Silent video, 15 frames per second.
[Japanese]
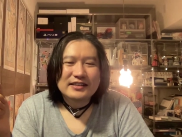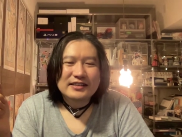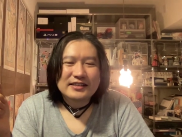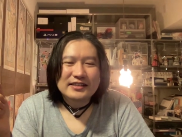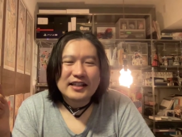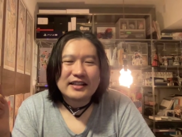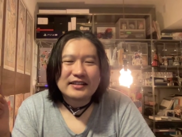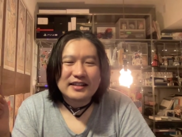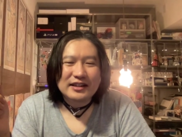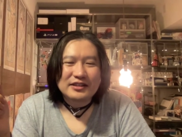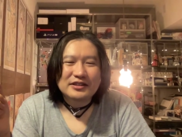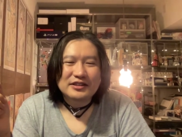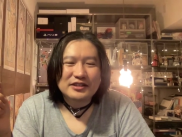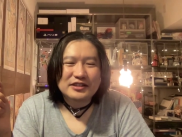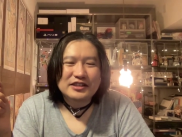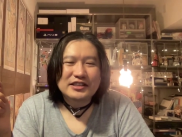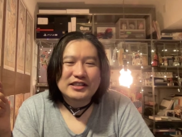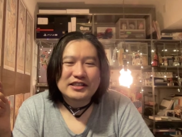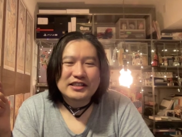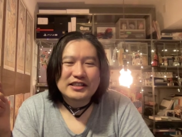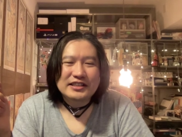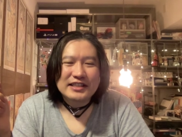洗濯
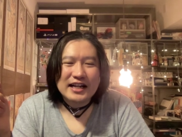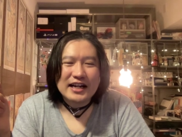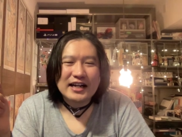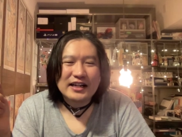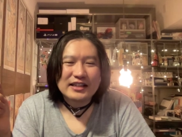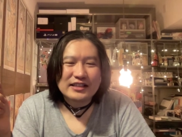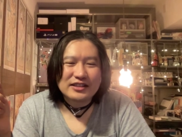しな